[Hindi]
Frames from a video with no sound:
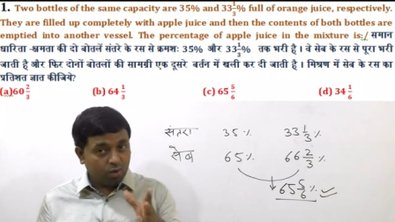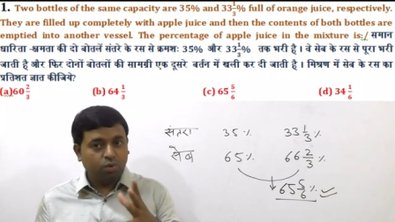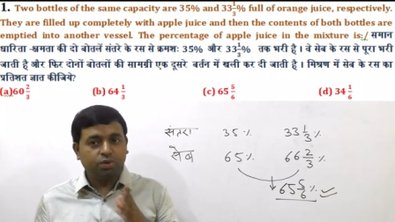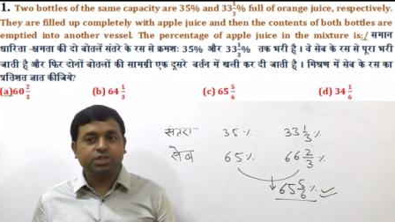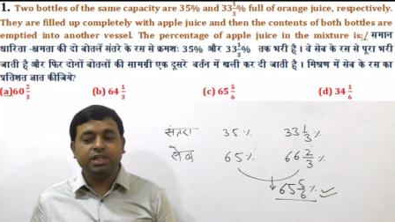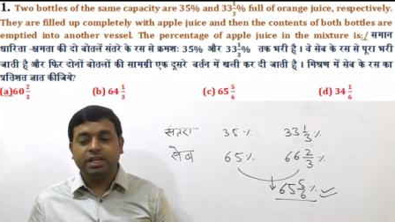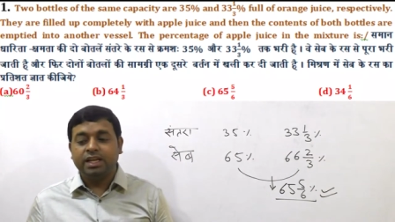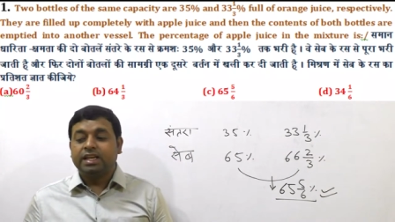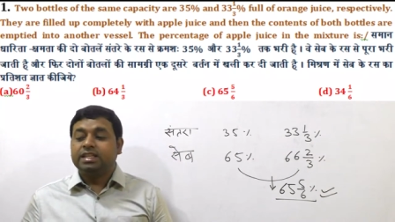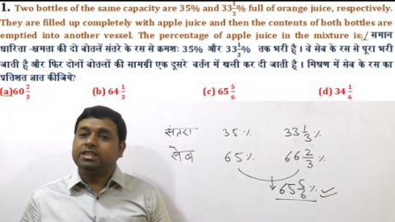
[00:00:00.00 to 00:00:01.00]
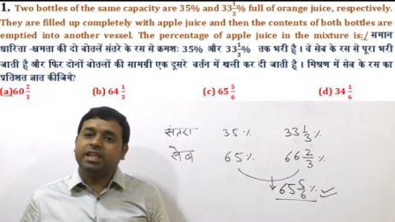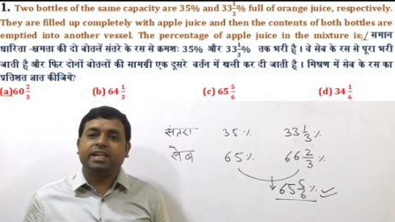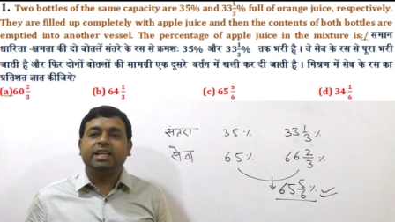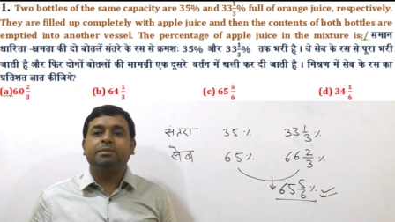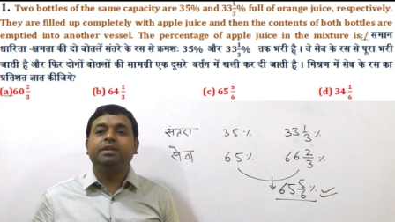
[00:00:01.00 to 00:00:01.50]
क्वेश्चन
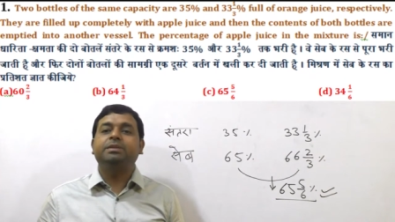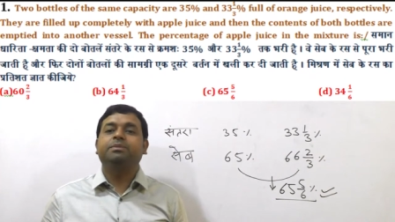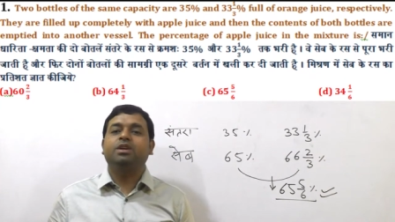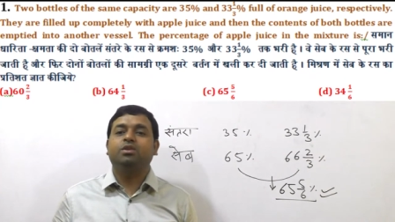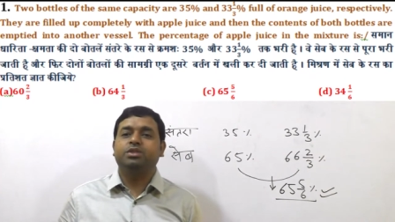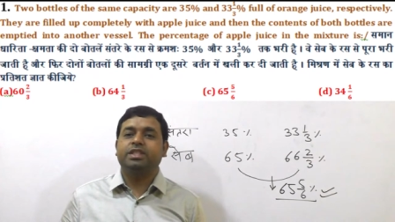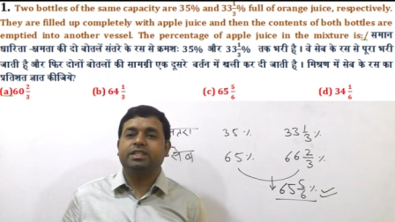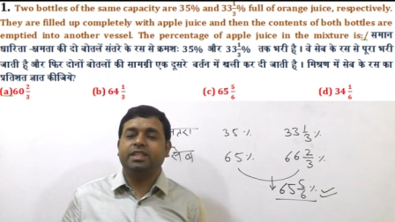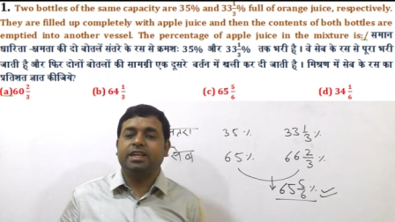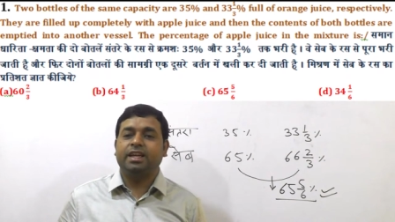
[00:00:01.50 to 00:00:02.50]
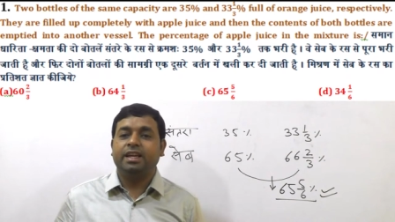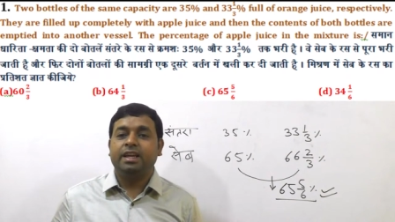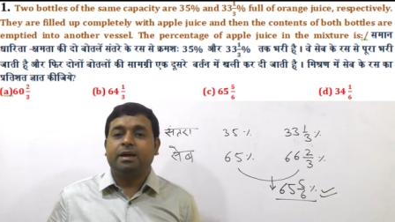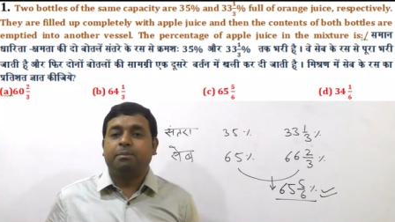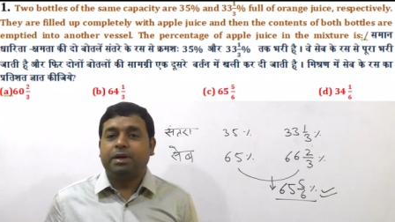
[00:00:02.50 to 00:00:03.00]
देखने में डिफिकल्ट हो सकते हैं
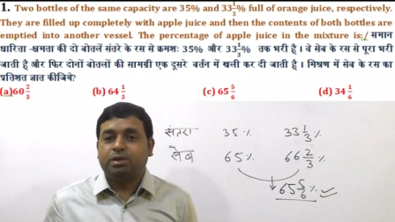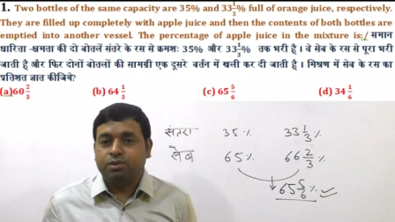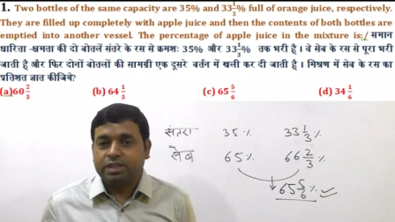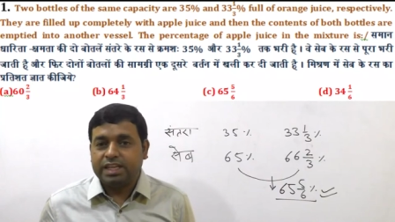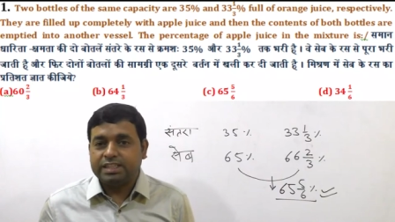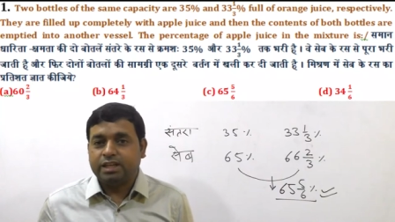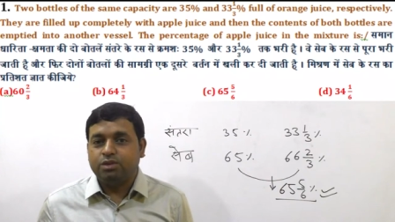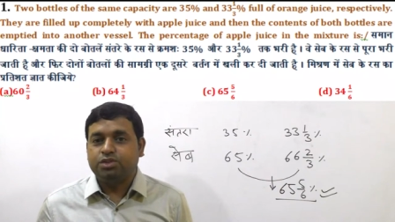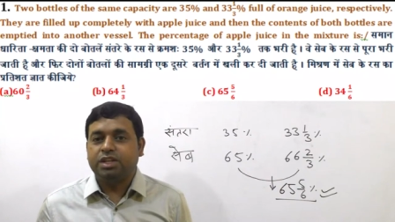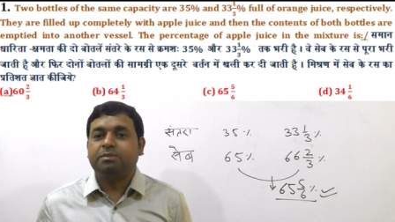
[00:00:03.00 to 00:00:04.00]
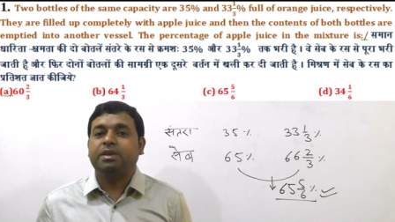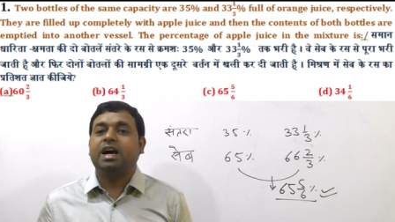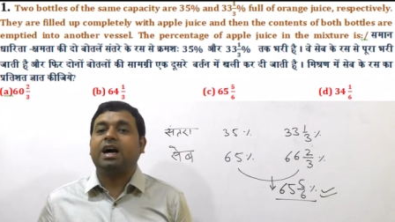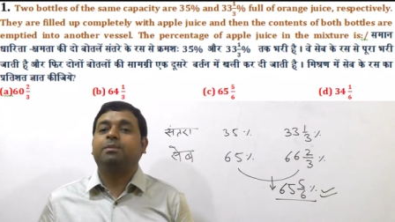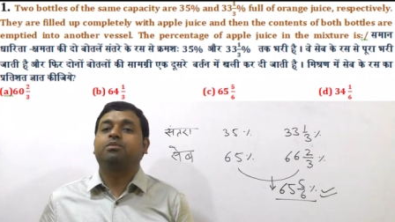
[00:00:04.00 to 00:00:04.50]
बट उनके सोल्यूशन
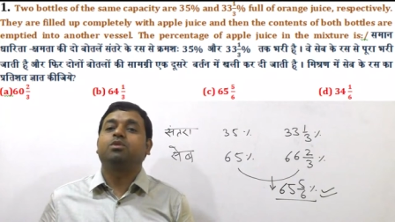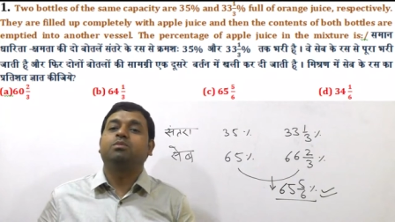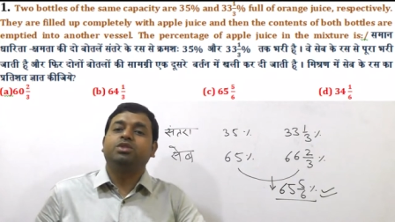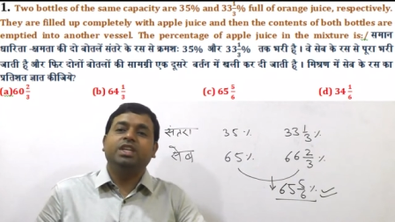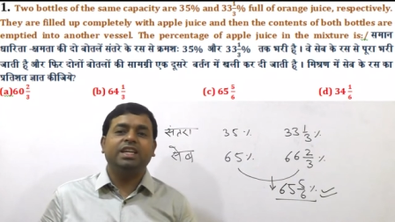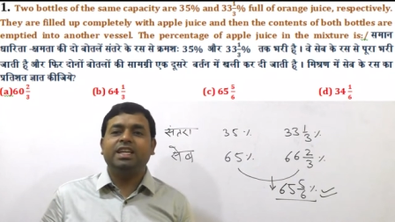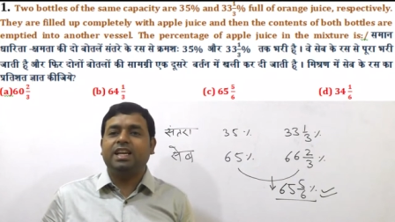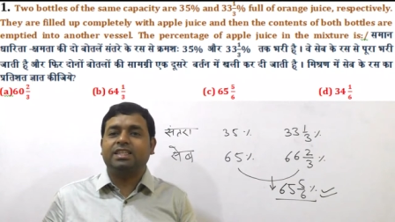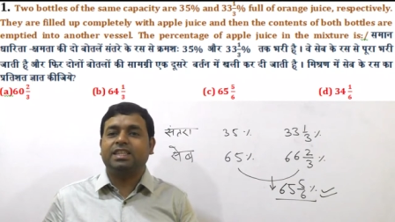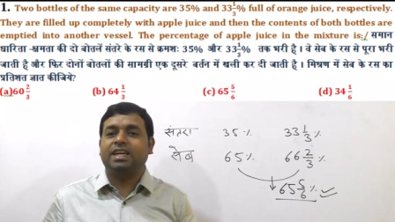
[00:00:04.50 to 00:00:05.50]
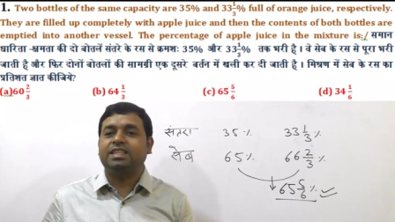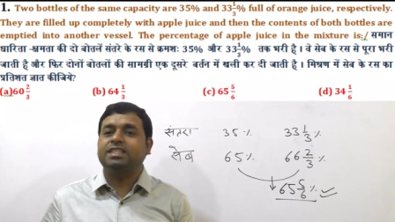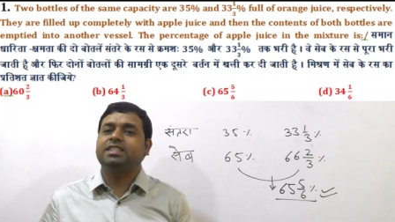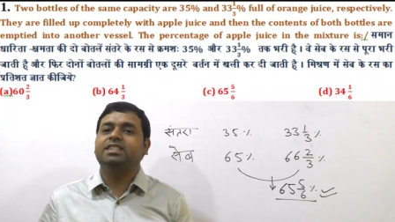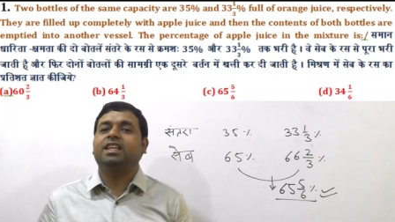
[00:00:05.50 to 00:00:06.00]
में आपको मुझे नहीं लगता
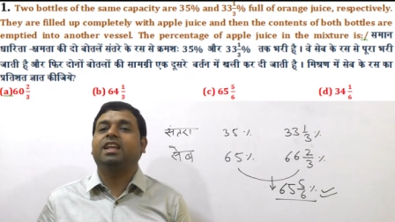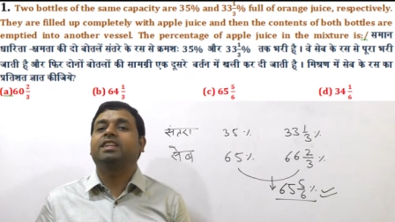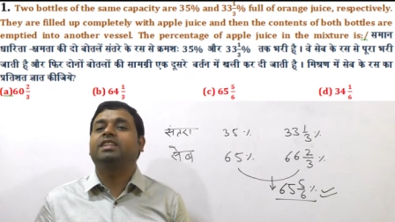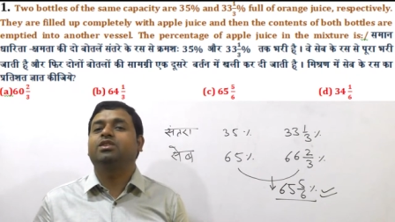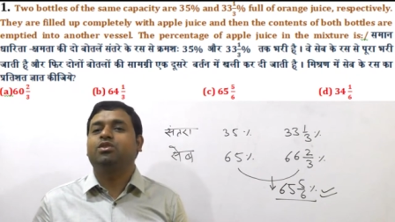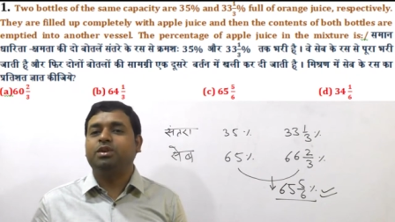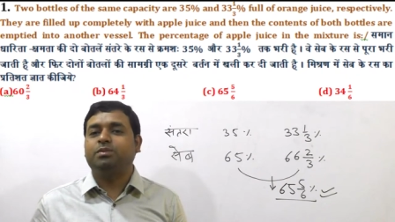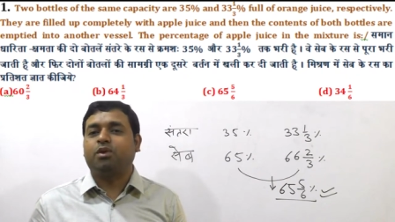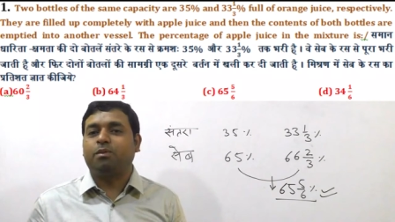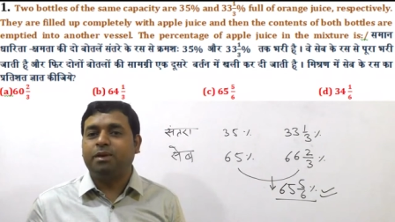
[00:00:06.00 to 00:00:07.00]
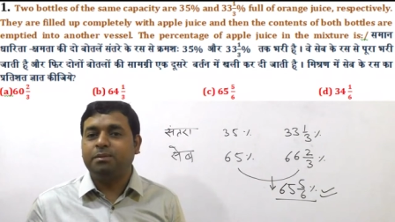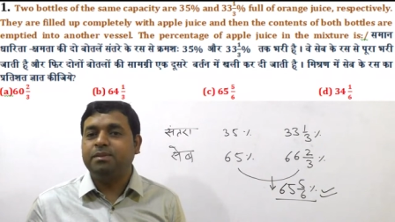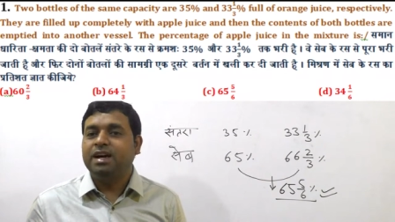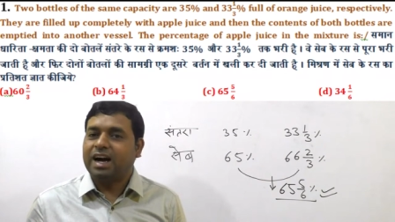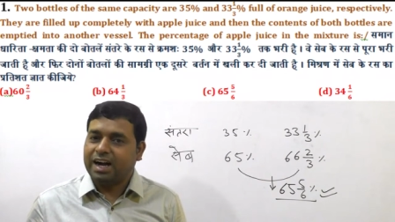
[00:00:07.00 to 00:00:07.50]
किसी तरह की कोई प्रॉब्लम
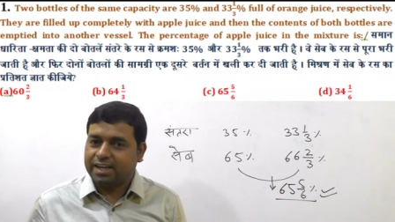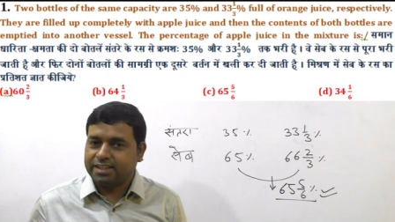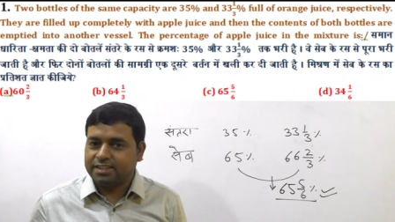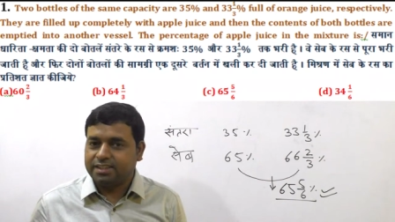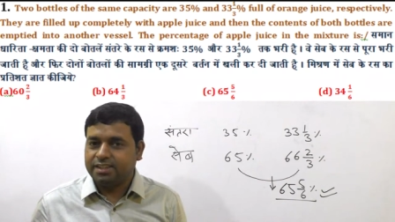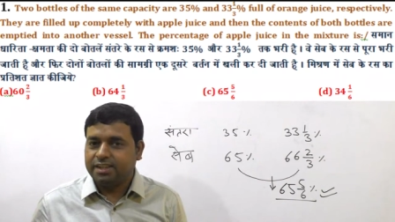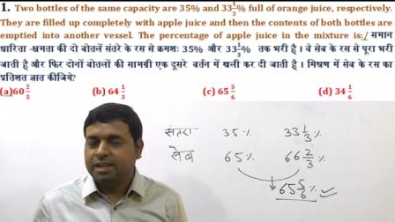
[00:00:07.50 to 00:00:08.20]
आएगी